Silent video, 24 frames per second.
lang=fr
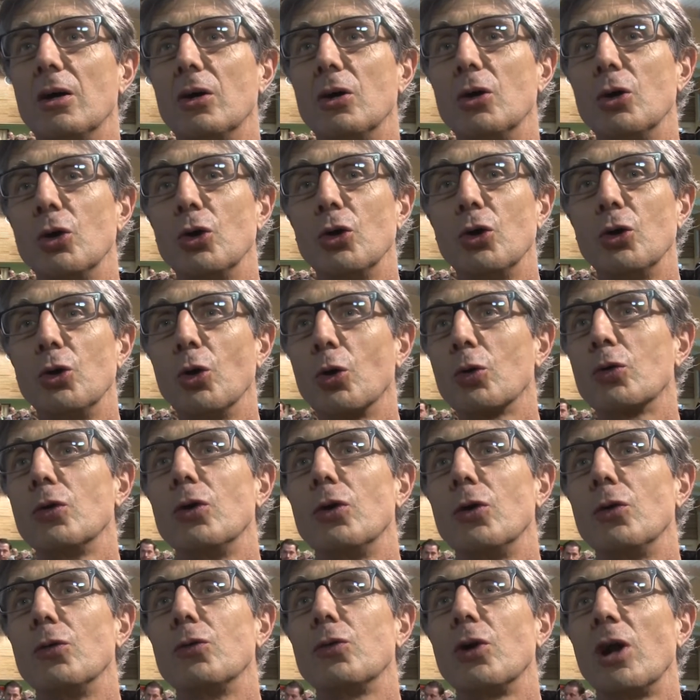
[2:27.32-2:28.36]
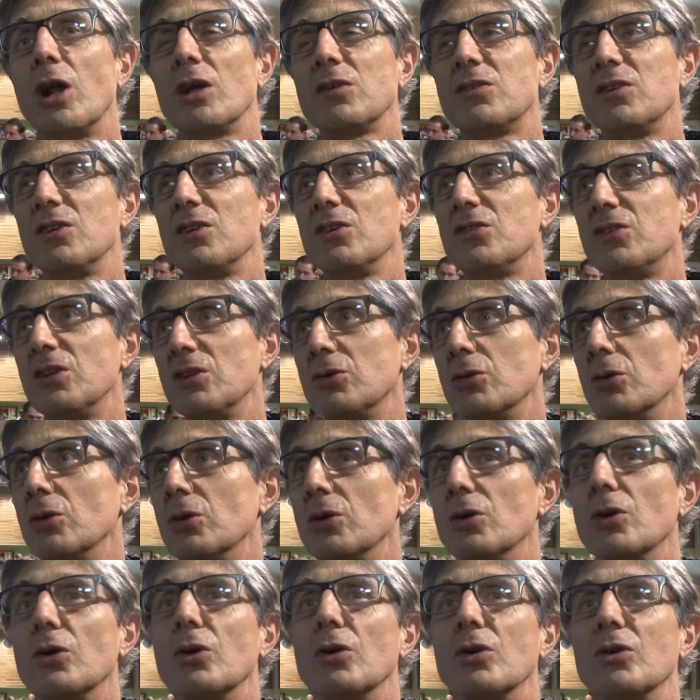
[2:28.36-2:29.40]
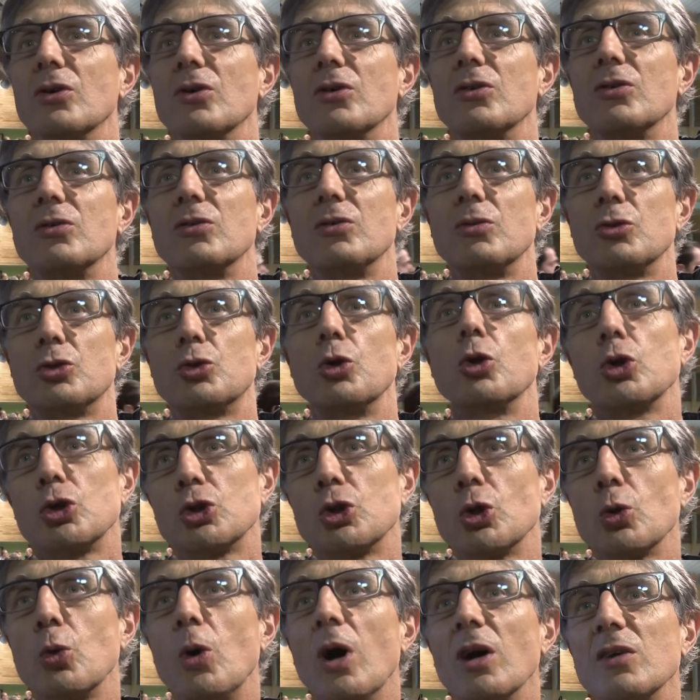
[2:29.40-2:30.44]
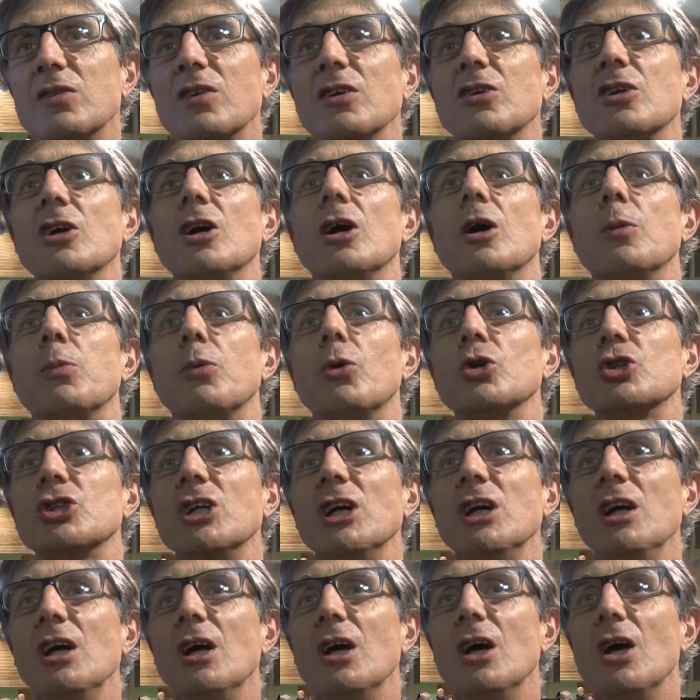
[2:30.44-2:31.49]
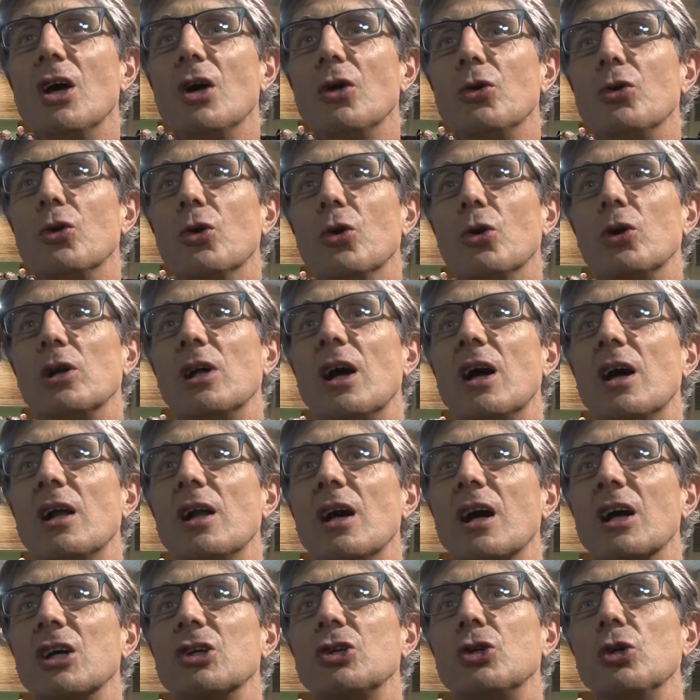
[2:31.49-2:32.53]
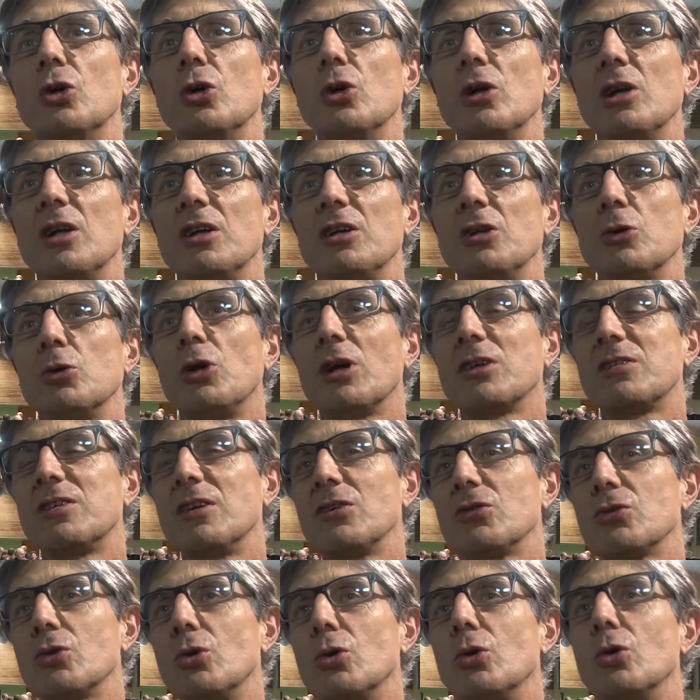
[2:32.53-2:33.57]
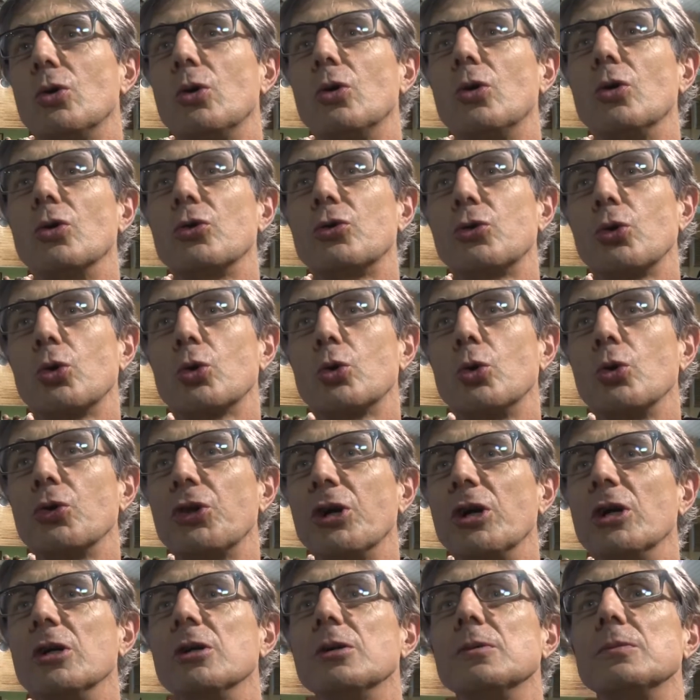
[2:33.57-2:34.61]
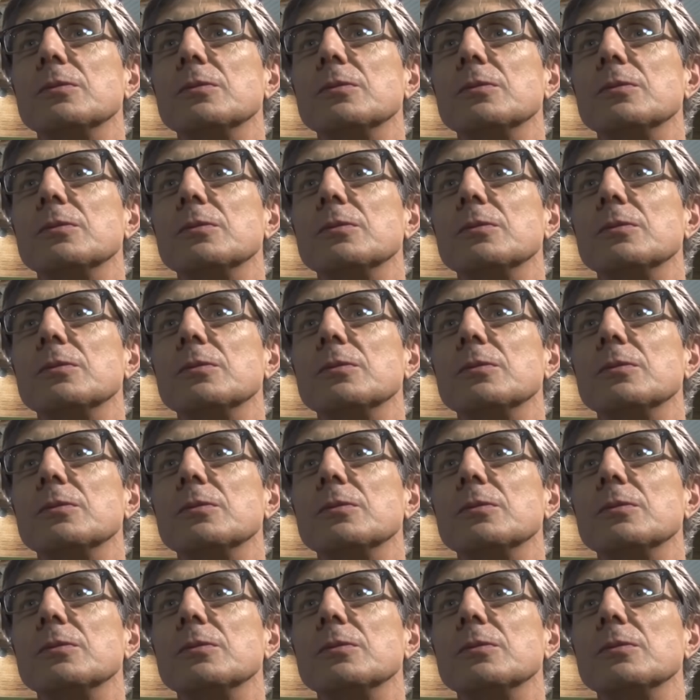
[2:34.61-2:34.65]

euh, donc euh, voilà, euh, je, crois que c'est un projet dont la, région et les Déodaciens seront, seront contents.